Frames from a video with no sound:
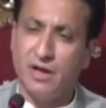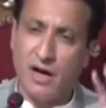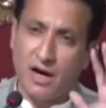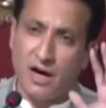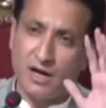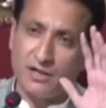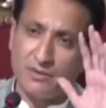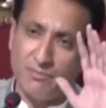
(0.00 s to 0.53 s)

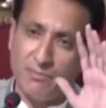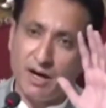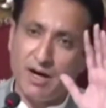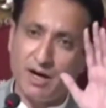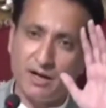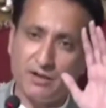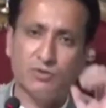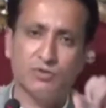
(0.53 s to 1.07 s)
आठ
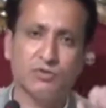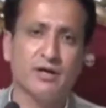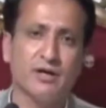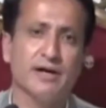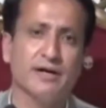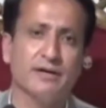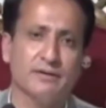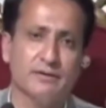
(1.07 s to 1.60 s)
माह गुजर
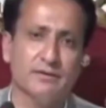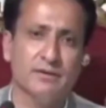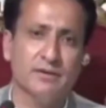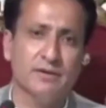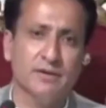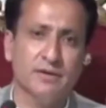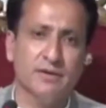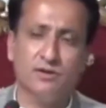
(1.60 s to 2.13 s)
गए
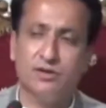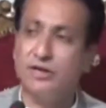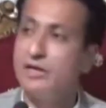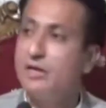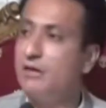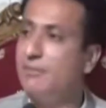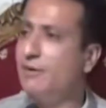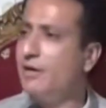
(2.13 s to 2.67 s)

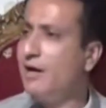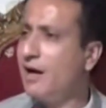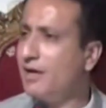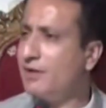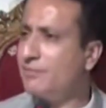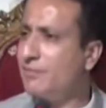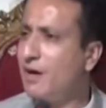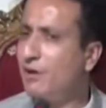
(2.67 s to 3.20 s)
तकरीबन
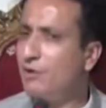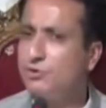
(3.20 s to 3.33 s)
आठ माह